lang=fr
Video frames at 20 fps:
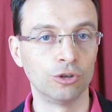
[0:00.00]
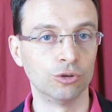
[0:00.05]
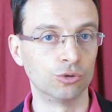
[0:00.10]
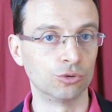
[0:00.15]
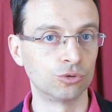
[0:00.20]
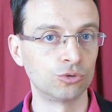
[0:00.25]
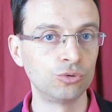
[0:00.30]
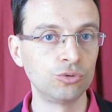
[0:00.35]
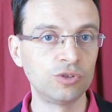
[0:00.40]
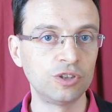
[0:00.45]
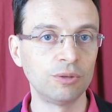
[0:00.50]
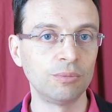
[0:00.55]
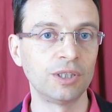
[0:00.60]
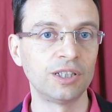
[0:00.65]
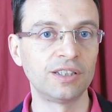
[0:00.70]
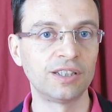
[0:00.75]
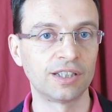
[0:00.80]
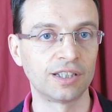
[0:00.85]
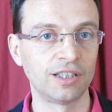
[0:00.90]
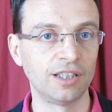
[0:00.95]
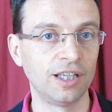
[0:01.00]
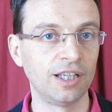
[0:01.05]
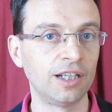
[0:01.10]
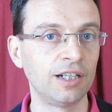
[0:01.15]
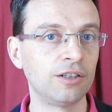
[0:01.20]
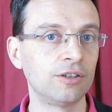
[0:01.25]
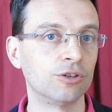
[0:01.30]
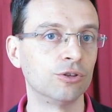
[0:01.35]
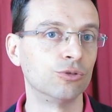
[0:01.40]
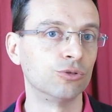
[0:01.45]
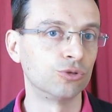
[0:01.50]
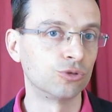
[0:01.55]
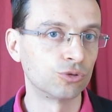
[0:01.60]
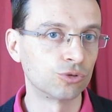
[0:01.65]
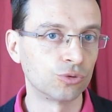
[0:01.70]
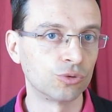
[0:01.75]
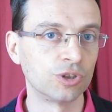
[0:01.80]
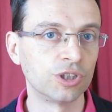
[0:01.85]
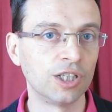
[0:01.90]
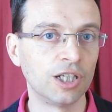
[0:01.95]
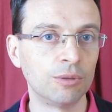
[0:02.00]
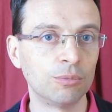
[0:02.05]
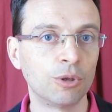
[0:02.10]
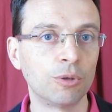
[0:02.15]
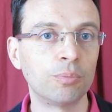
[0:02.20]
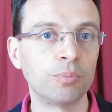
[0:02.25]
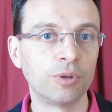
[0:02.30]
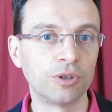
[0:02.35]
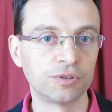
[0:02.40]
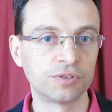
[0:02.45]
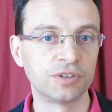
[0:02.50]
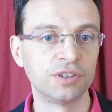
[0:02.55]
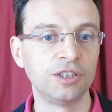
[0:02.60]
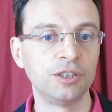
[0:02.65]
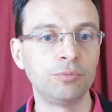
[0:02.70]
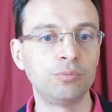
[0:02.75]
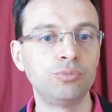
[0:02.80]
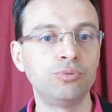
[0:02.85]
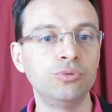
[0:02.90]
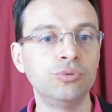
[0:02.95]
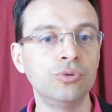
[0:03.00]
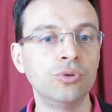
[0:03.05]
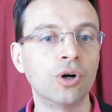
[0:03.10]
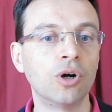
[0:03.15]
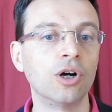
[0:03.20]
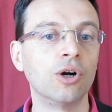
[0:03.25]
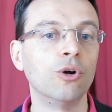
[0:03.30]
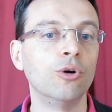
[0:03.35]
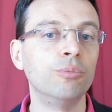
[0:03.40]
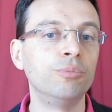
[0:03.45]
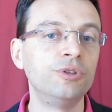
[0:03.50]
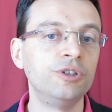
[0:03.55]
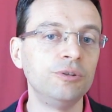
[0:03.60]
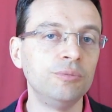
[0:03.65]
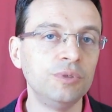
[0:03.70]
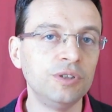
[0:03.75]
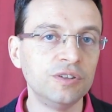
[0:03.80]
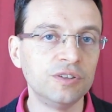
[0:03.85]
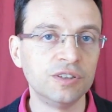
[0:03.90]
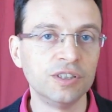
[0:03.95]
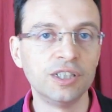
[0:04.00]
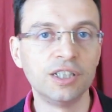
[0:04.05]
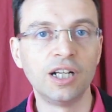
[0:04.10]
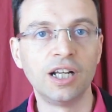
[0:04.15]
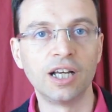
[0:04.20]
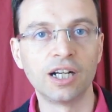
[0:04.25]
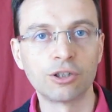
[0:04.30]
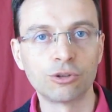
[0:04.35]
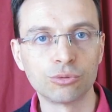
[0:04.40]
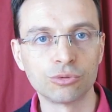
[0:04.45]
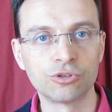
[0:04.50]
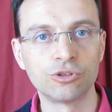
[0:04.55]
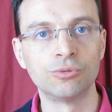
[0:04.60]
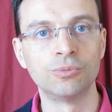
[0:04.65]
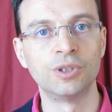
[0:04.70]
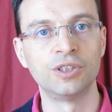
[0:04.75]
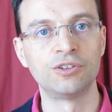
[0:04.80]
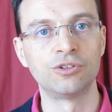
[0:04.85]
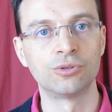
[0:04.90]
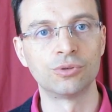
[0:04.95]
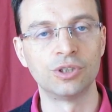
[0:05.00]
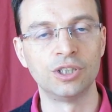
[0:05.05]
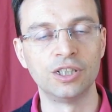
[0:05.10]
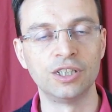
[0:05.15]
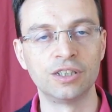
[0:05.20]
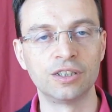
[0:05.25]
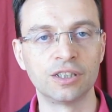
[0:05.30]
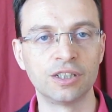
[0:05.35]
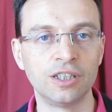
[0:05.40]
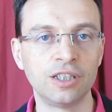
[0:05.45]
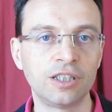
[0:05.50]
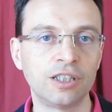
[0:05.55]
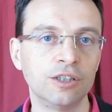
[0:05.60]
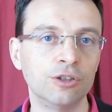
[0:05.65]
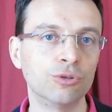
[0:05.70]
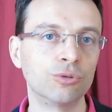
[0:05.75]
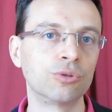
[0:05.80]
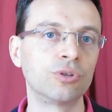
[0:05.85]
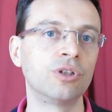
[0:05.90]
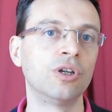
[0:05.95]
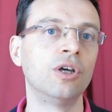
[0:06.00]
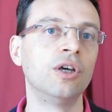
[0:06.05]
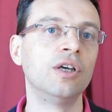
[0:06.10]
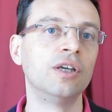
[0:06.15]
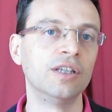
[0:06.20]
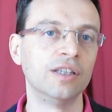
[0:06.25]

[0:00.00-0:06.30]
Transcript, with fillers: Donc tous ces matériels sont également pensés pour optimiser la consommation électrique et donc